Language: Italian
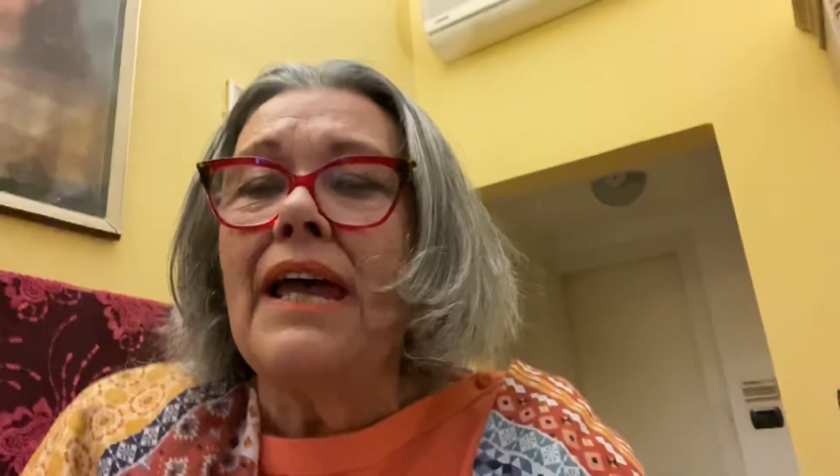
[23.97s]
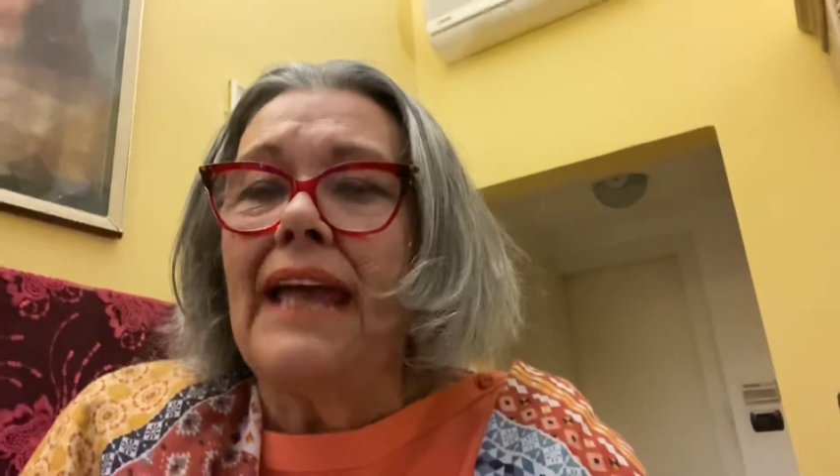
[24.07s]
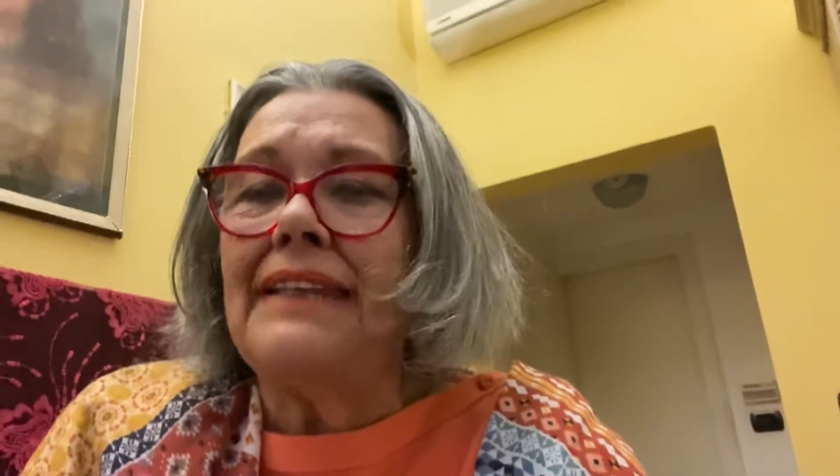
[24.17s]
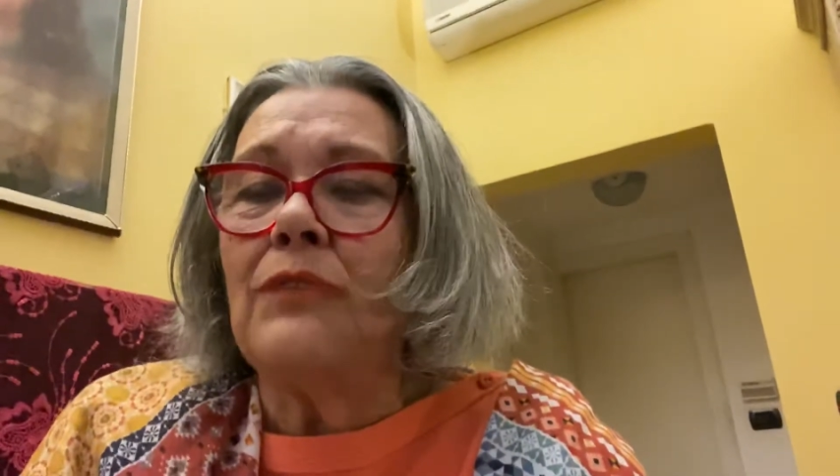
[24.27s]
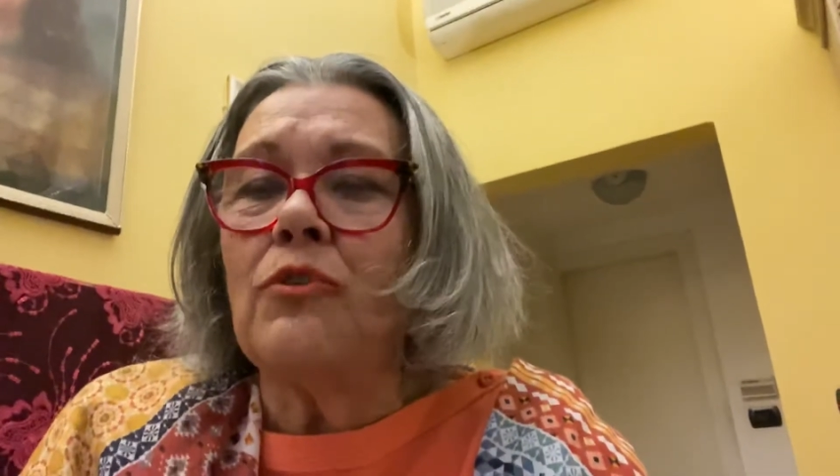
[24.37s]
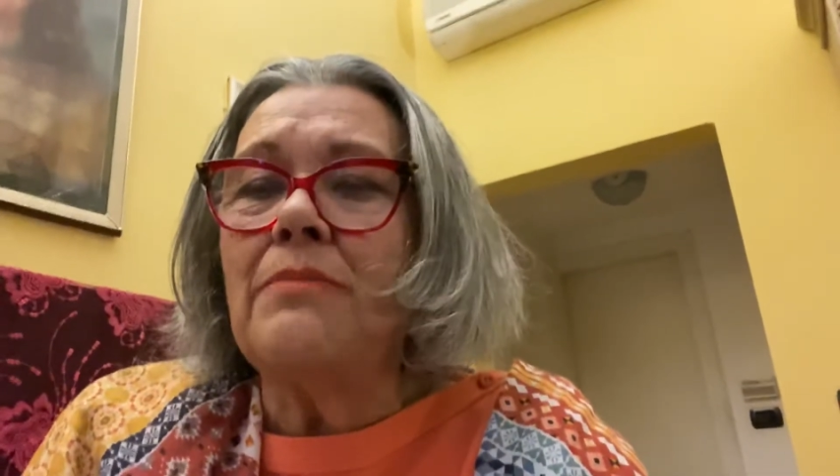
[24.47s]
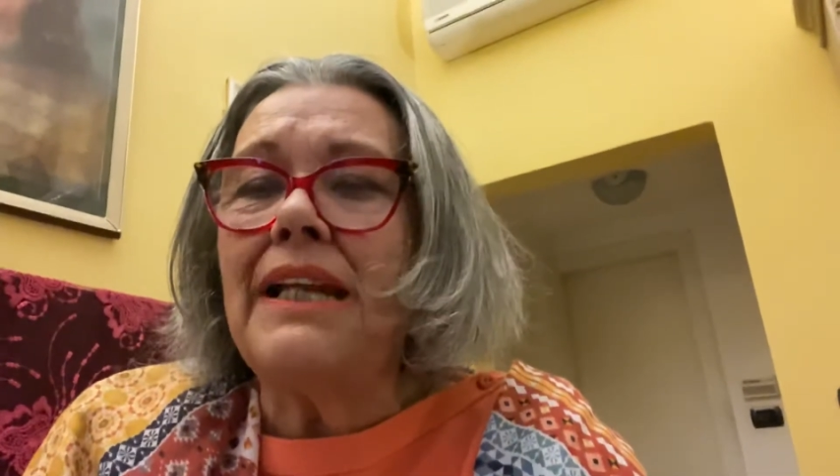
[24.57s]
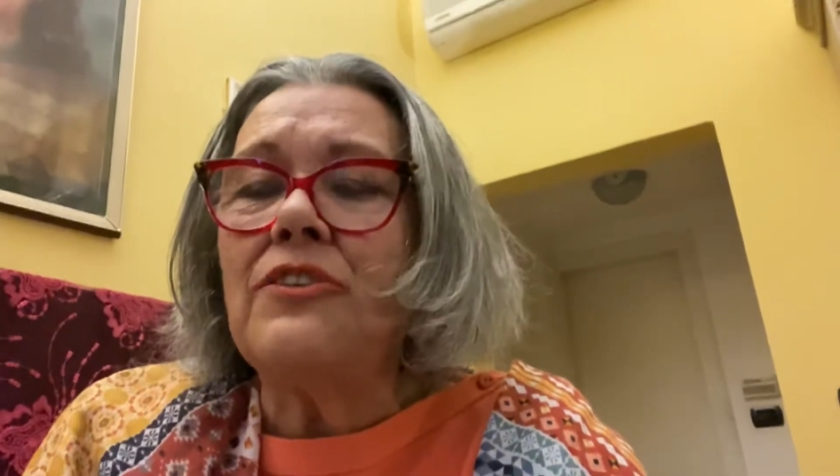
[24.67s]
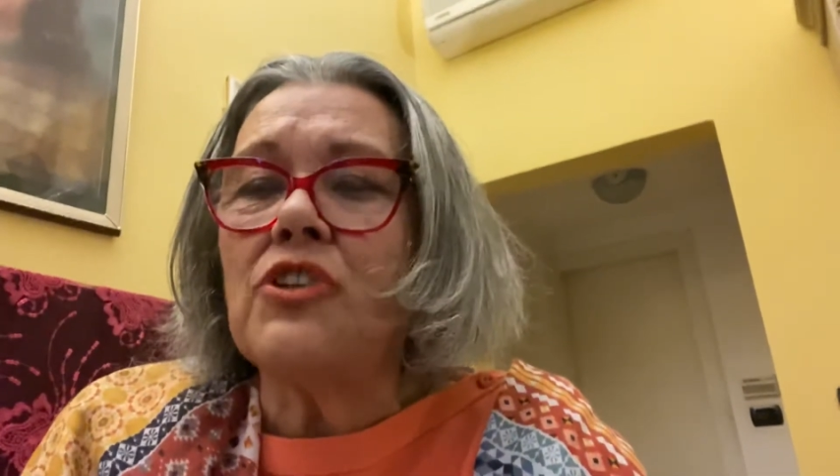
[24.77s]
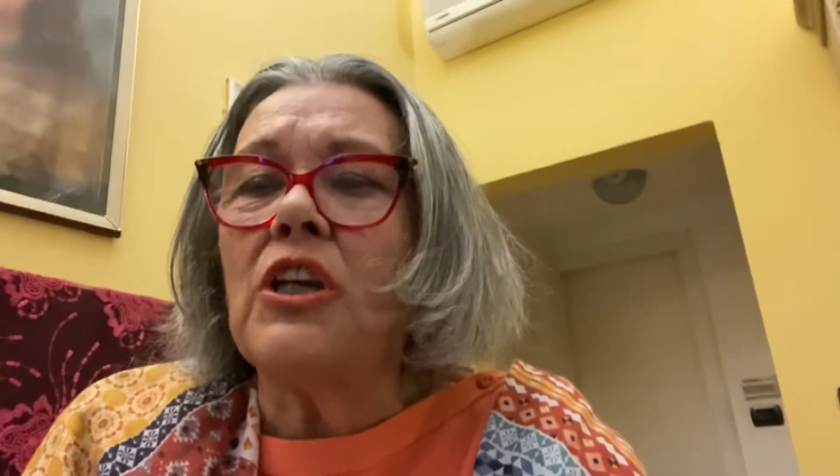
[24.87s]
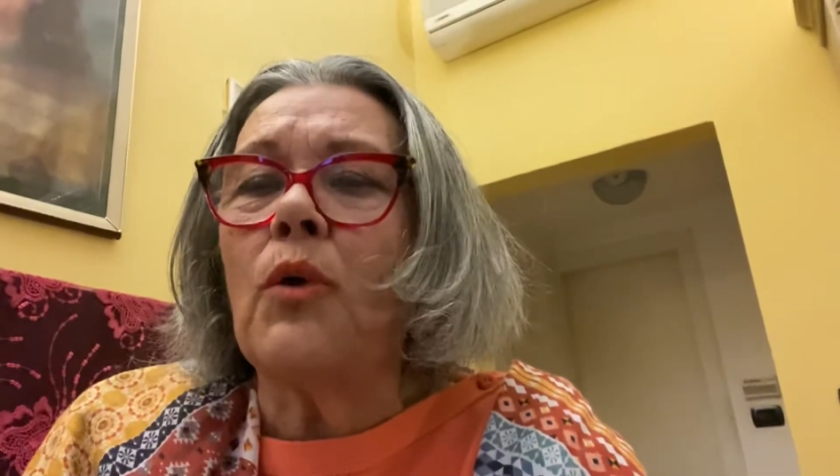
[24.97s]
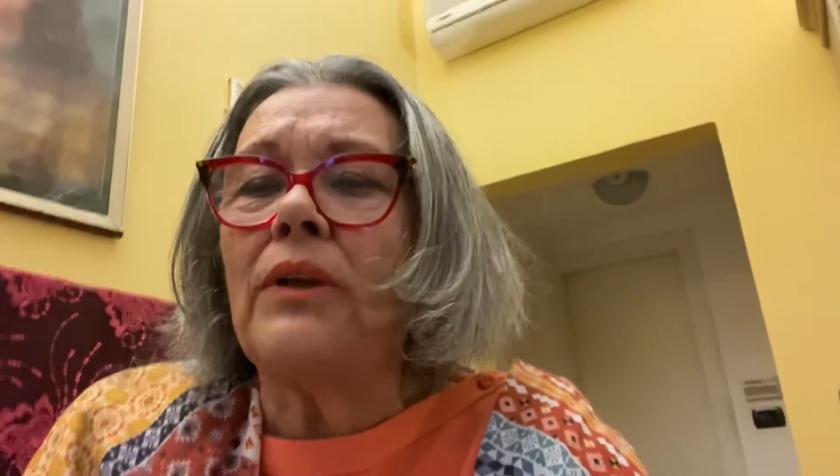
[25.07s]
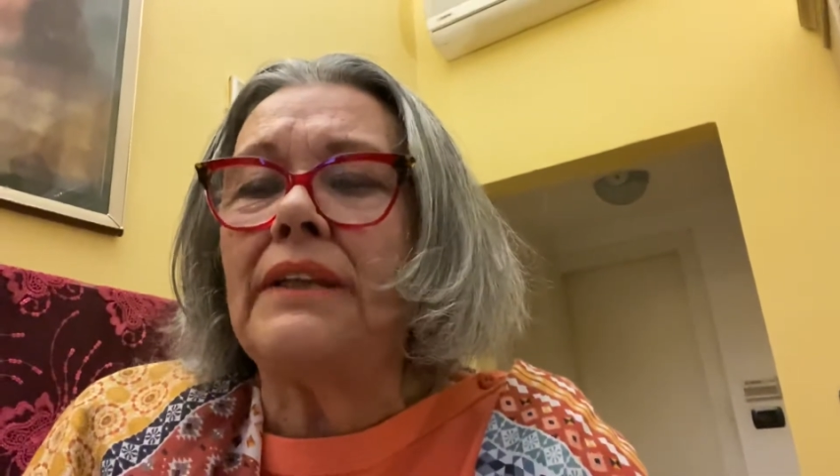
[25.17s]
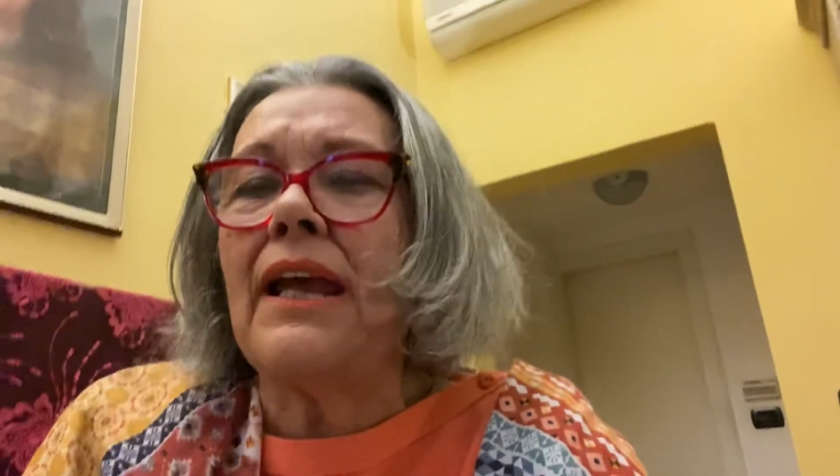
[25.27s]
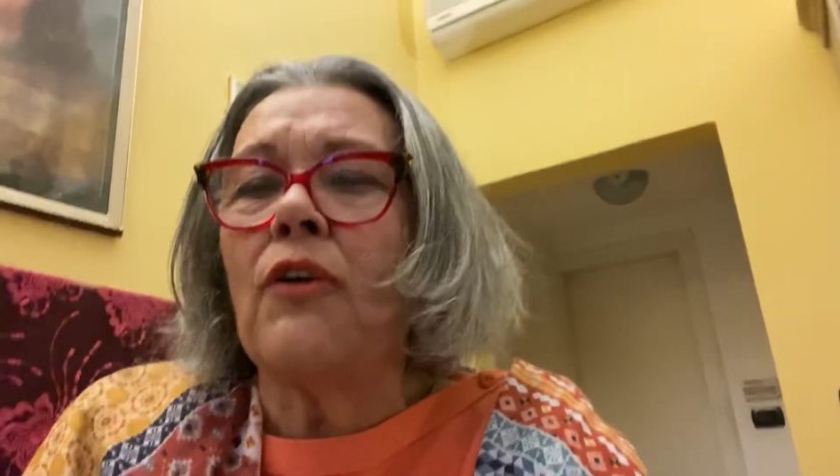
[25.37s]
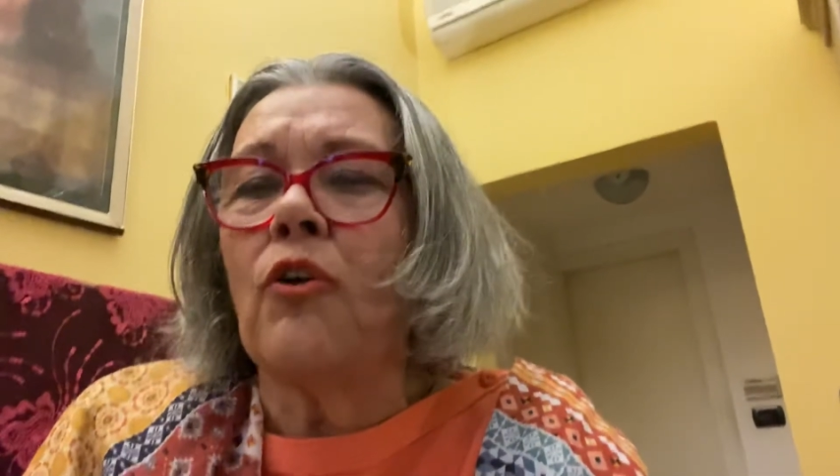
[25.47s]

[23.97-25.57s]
e dal 2005 tengo